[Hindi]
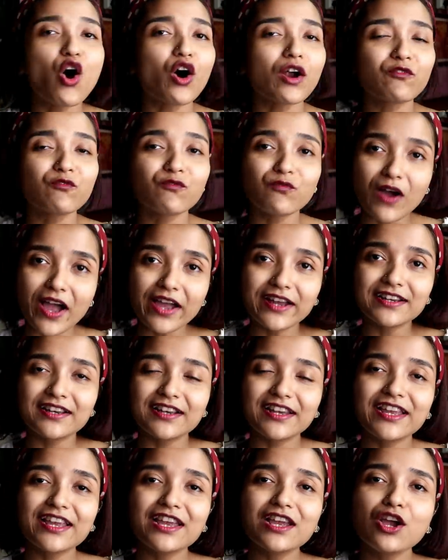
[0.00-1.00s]
और
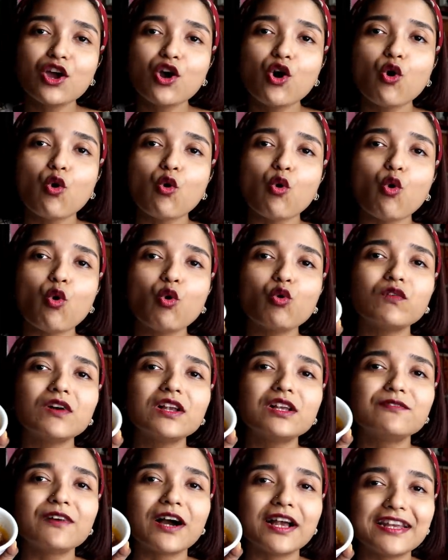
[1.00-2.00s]
फाइनली
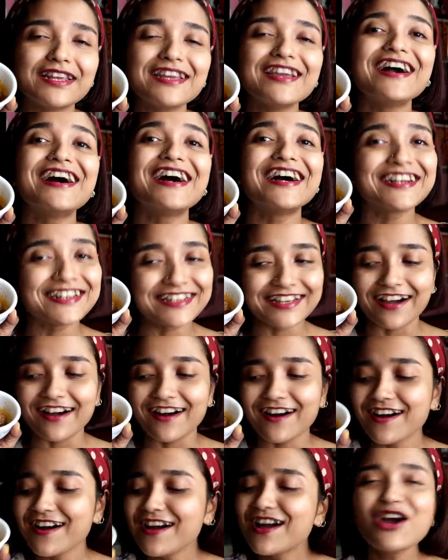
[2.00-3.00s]
ओवल वाली
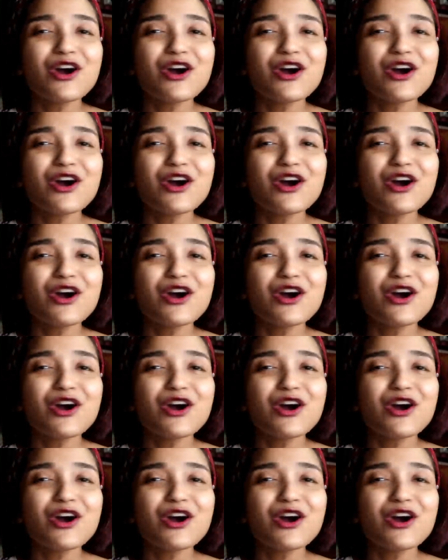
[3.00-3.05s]
अंडा